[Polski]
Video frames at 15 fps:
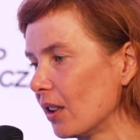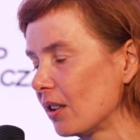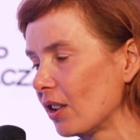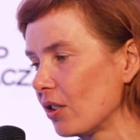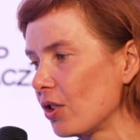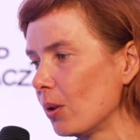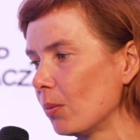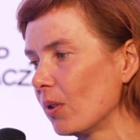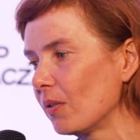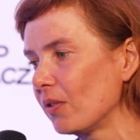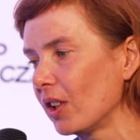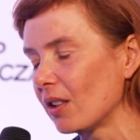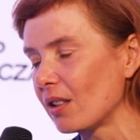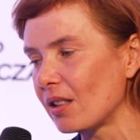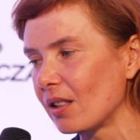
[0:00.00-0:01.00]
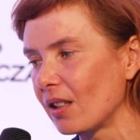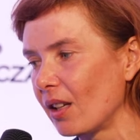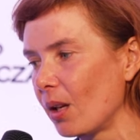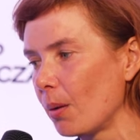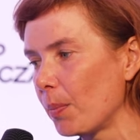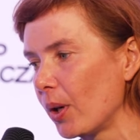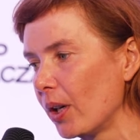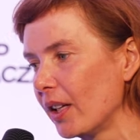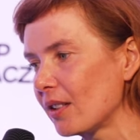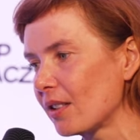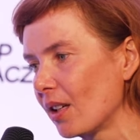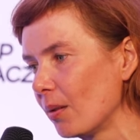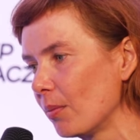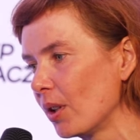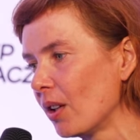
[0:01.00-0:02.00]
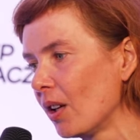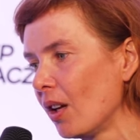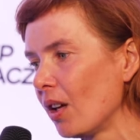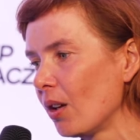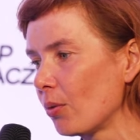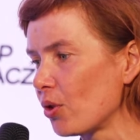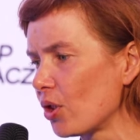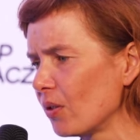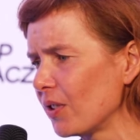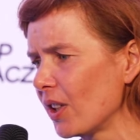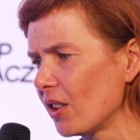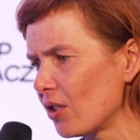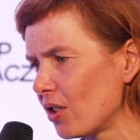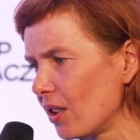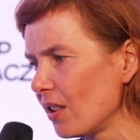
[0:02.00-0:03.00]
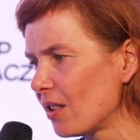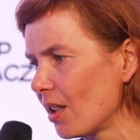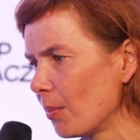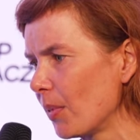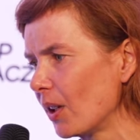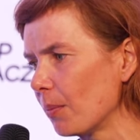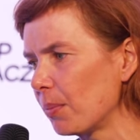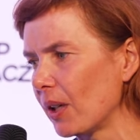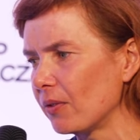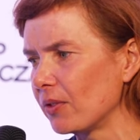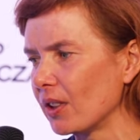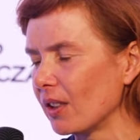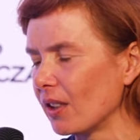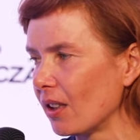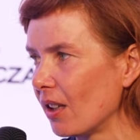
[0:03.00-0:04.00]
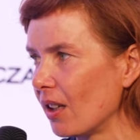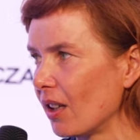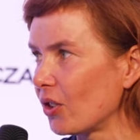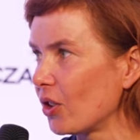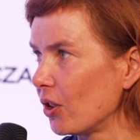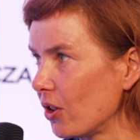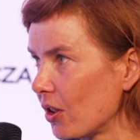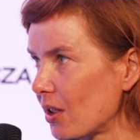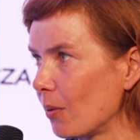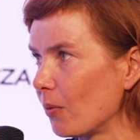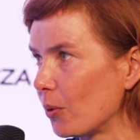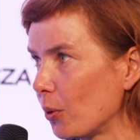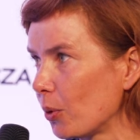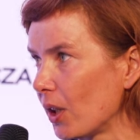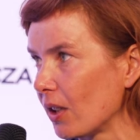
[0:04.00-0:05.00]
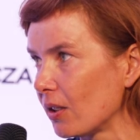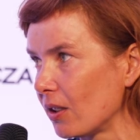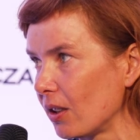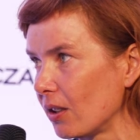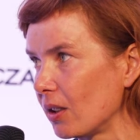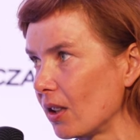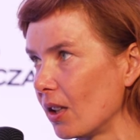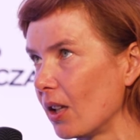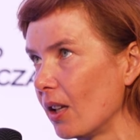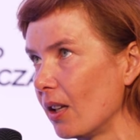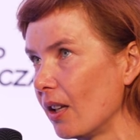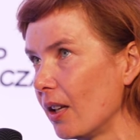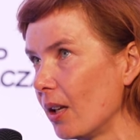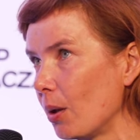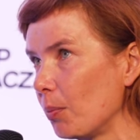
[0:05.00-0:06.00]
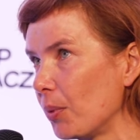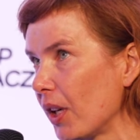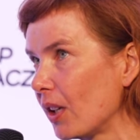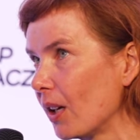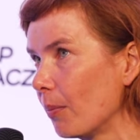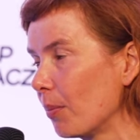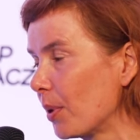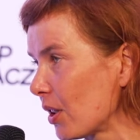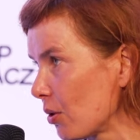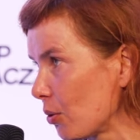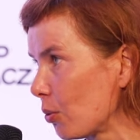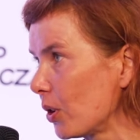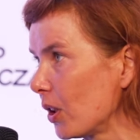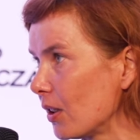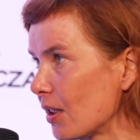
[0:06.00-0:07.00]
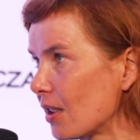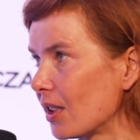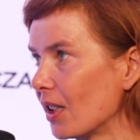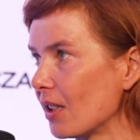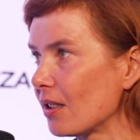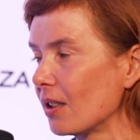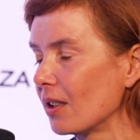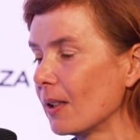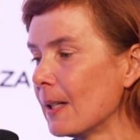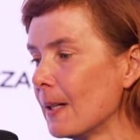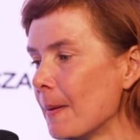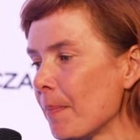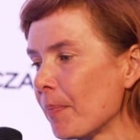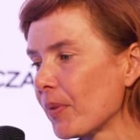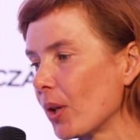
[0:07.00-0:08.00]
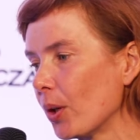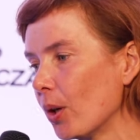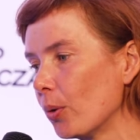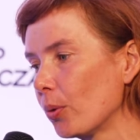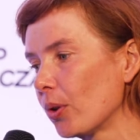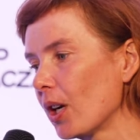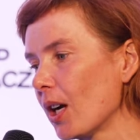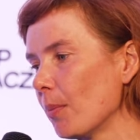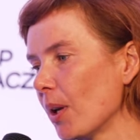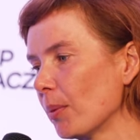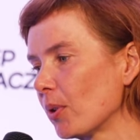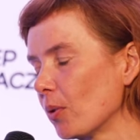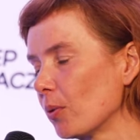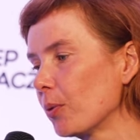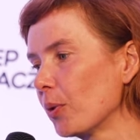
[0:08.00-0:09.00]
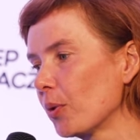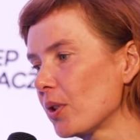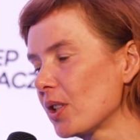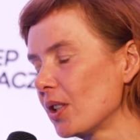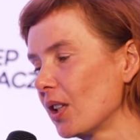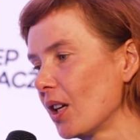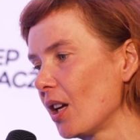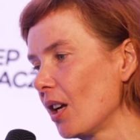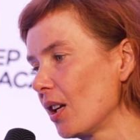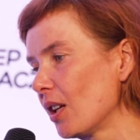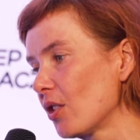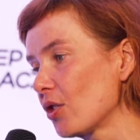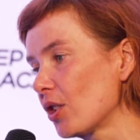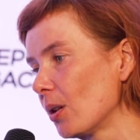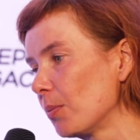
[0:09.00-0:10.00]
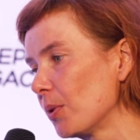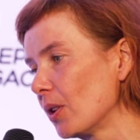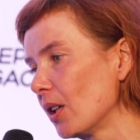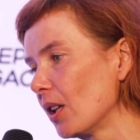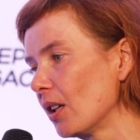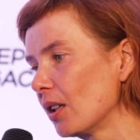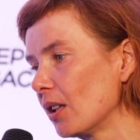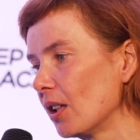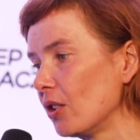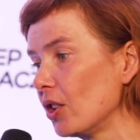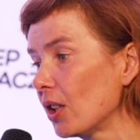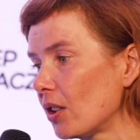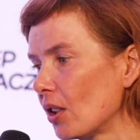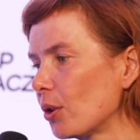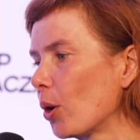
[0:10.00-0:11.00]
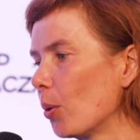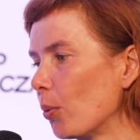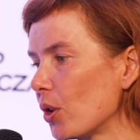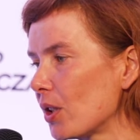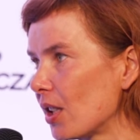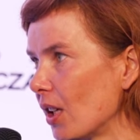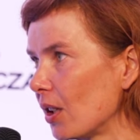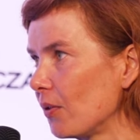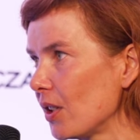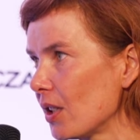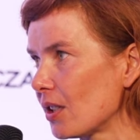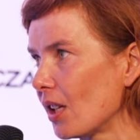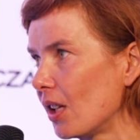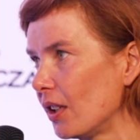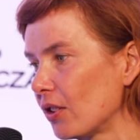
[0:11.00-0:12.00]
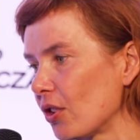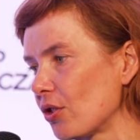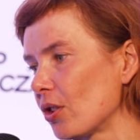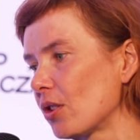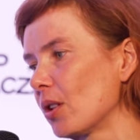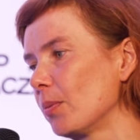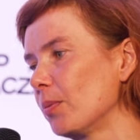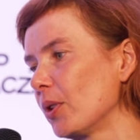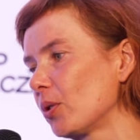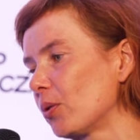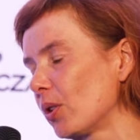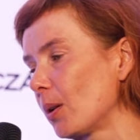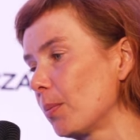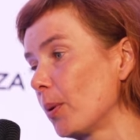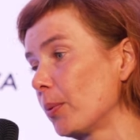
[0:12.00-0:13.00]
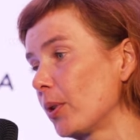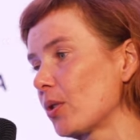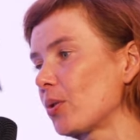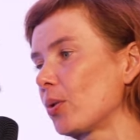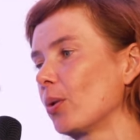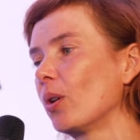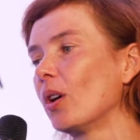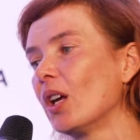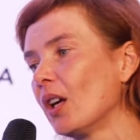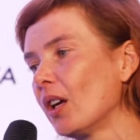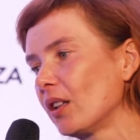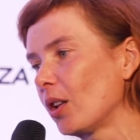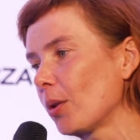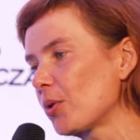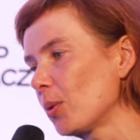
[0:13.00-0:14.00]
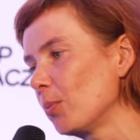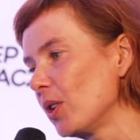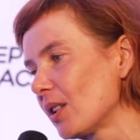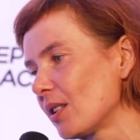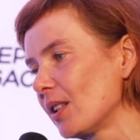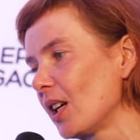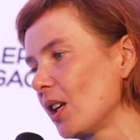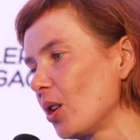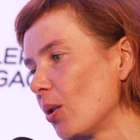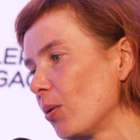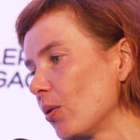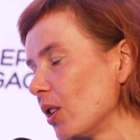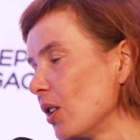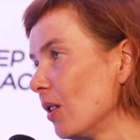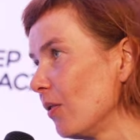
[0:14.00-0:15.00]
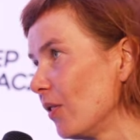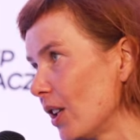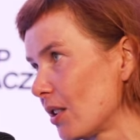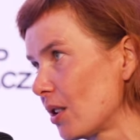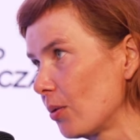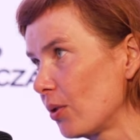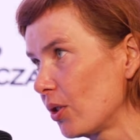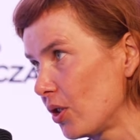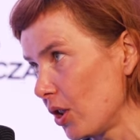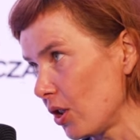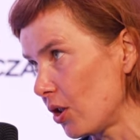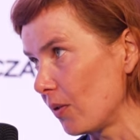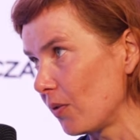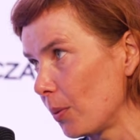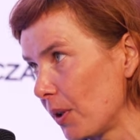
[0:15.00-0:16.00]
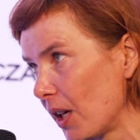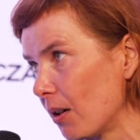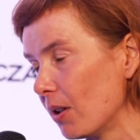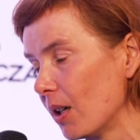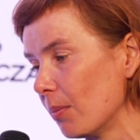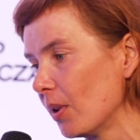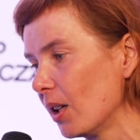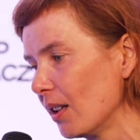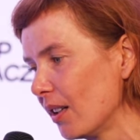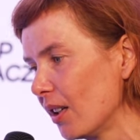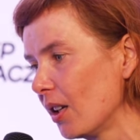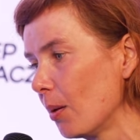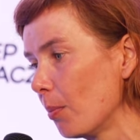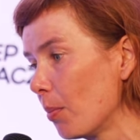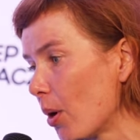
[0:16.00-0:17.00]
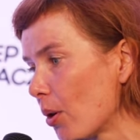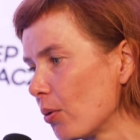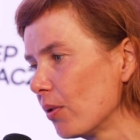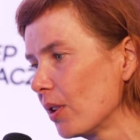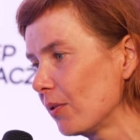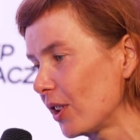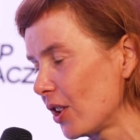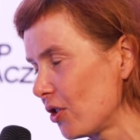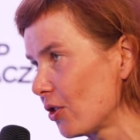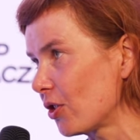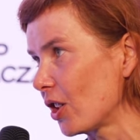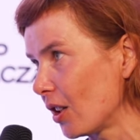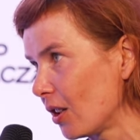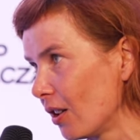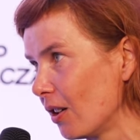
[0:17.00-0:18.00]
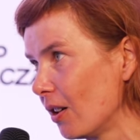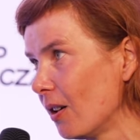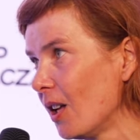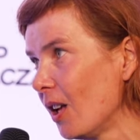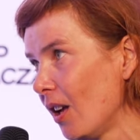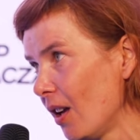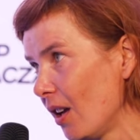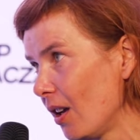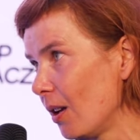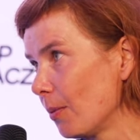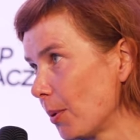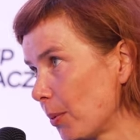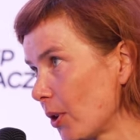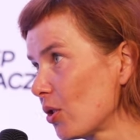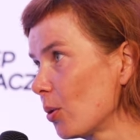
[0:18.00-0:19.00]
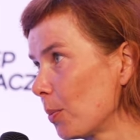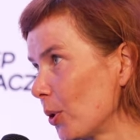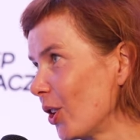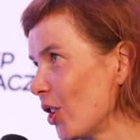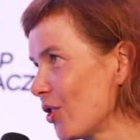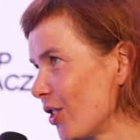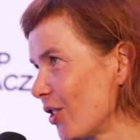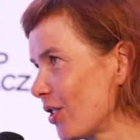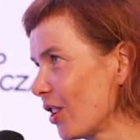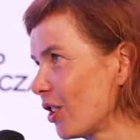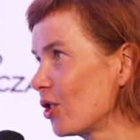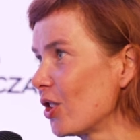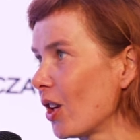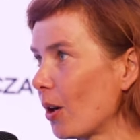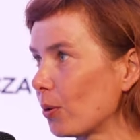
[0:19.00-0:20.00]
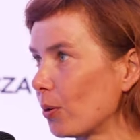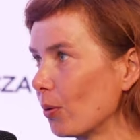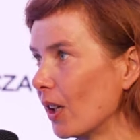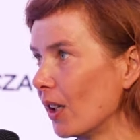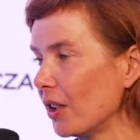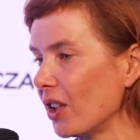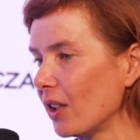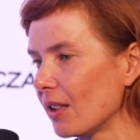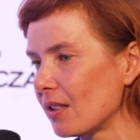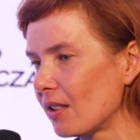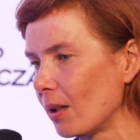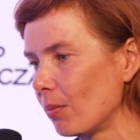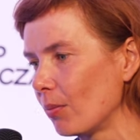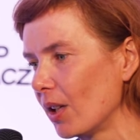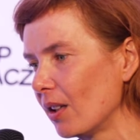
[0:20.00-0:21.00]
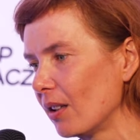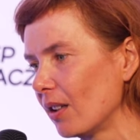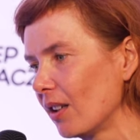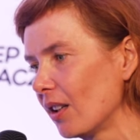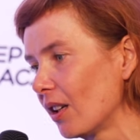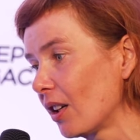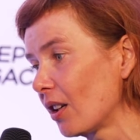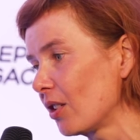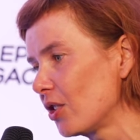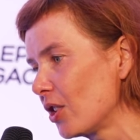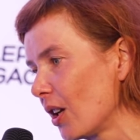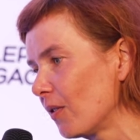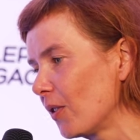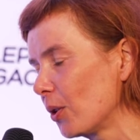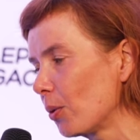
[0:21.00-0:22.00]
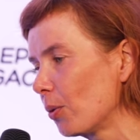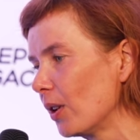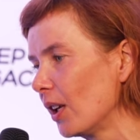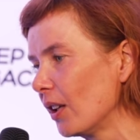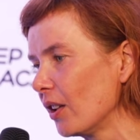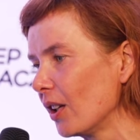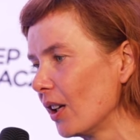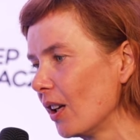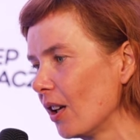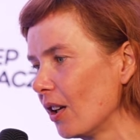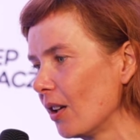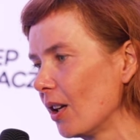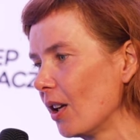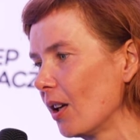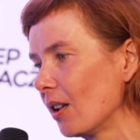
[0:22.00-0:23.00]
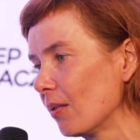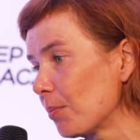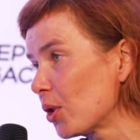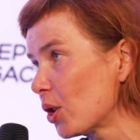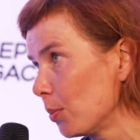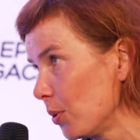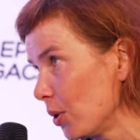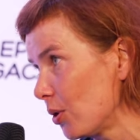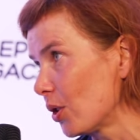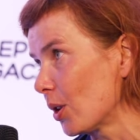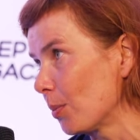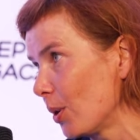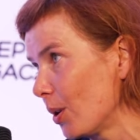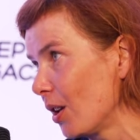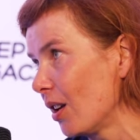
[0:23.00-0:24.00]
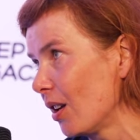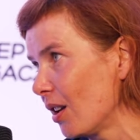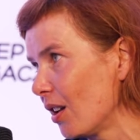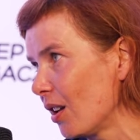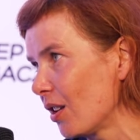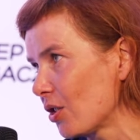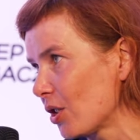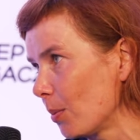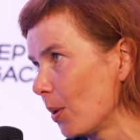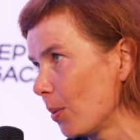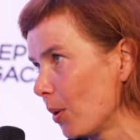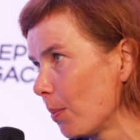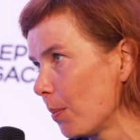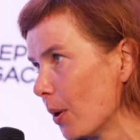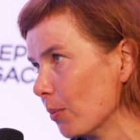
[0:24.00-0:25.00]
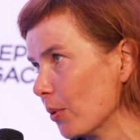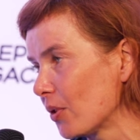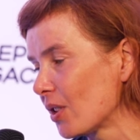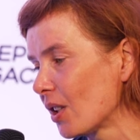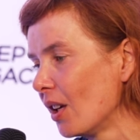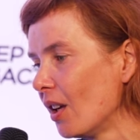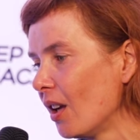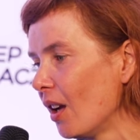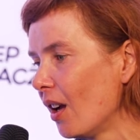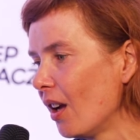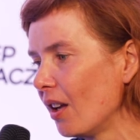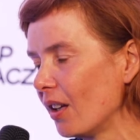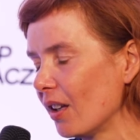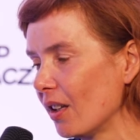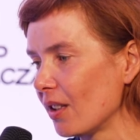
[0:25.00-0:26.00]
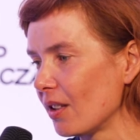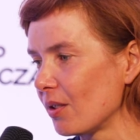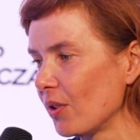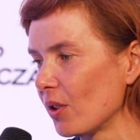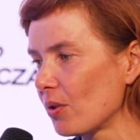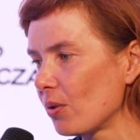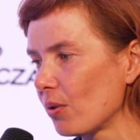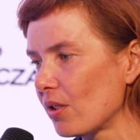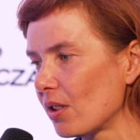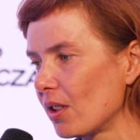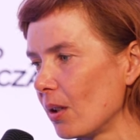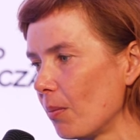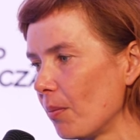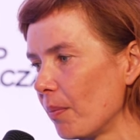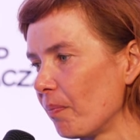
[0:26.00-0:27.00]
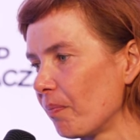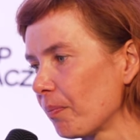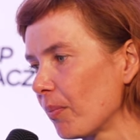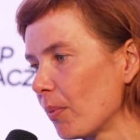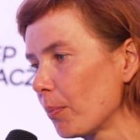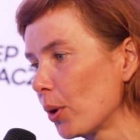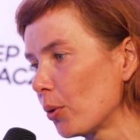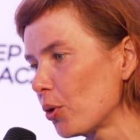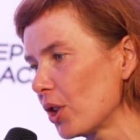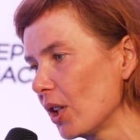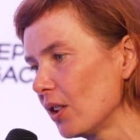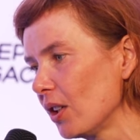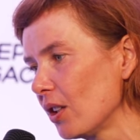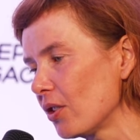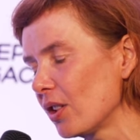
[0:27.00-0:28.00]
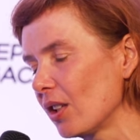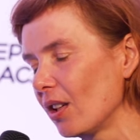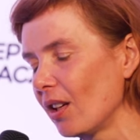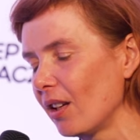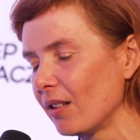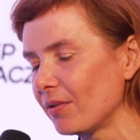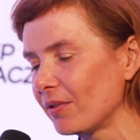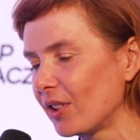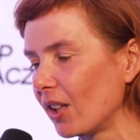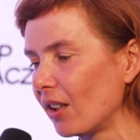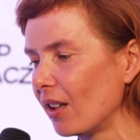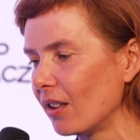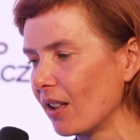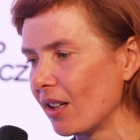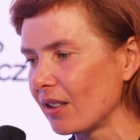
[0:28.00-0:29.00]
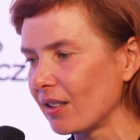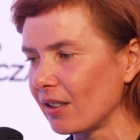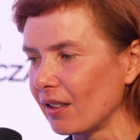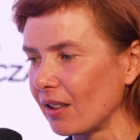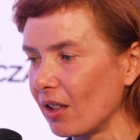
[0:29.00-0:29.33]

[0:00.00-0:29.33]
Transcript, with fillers: tracimy, więc polecam używać i sama naprawdę, kiedy jestem w górach, kiedy biegam bardzo długie dystanse, to uruchamiam tą funkcję, e, żeby e, nie tylko mój serwis, ale też osoby, które po prostu dobrze mnie znają i wiedzą, gdzie się wybrałam, e, mogły w razie czego po prostu podejrzeć, gdzie aktualnie jestem, gdzie ewentualnie przybyć, żeby, żeby mi pomóc. W związku z tym poruszanie się w terenach